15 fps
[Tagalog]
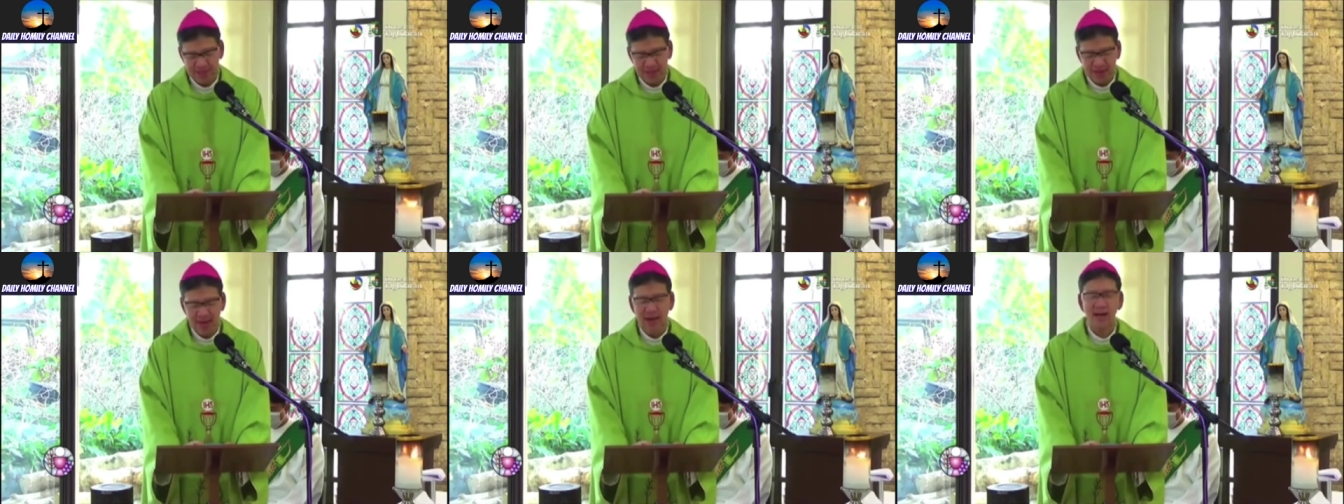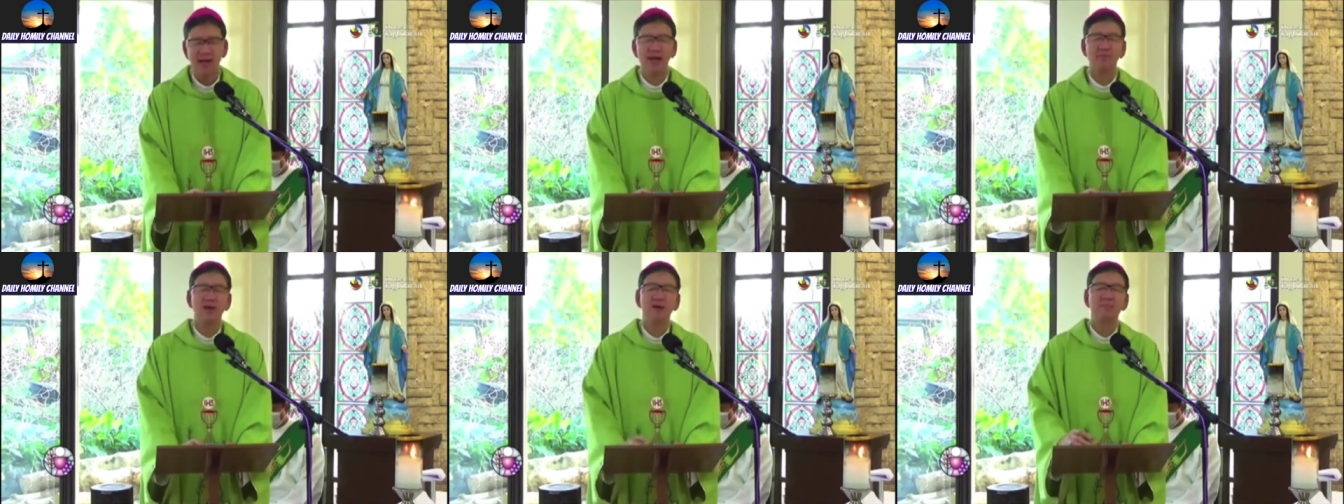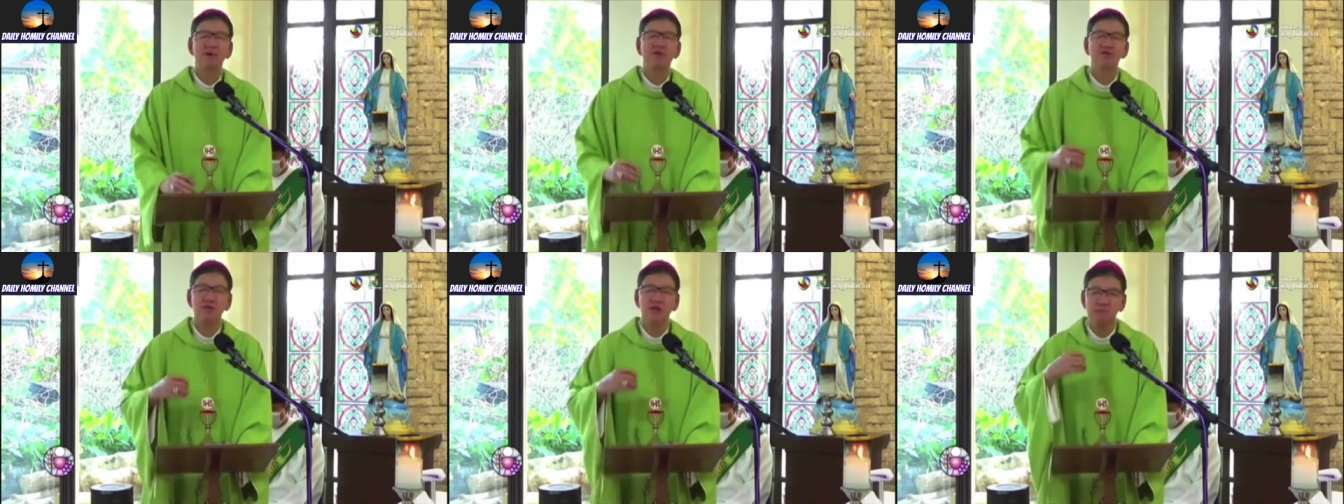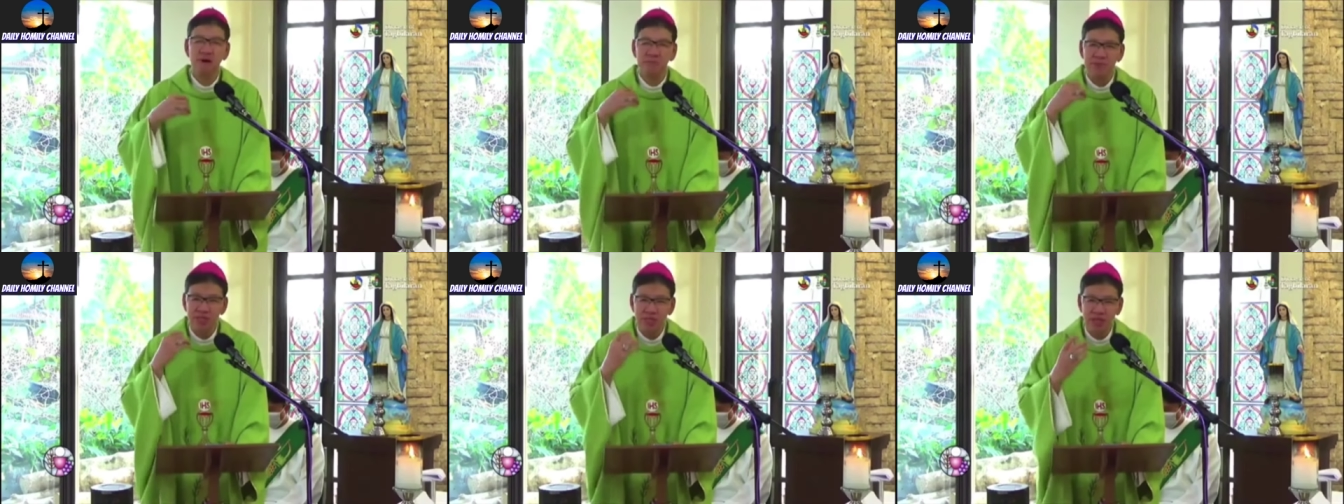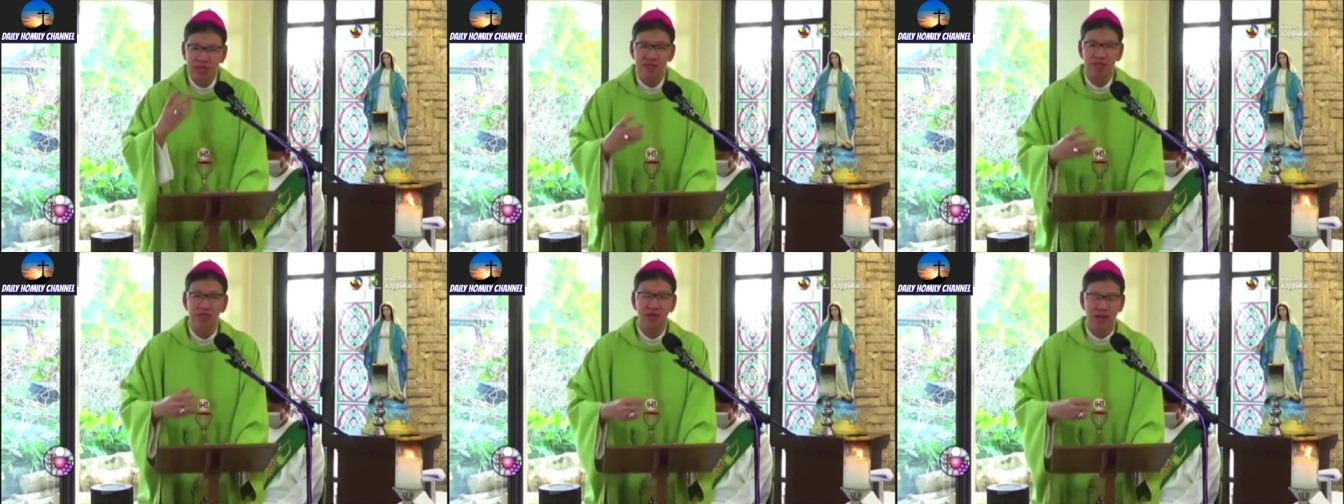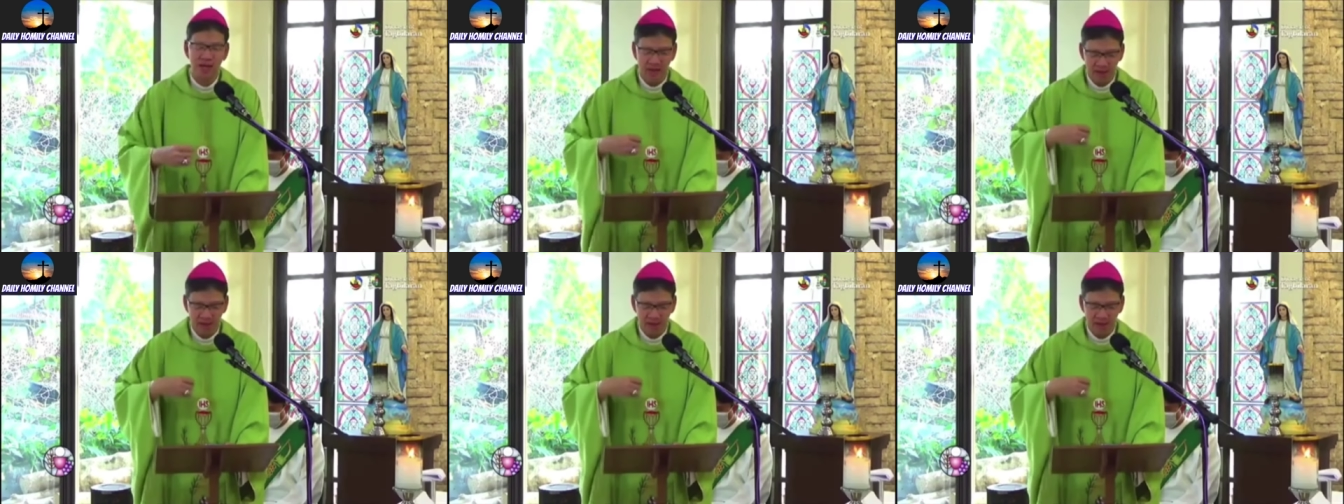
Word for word: Kinahanglan makamaot na magpasyensya,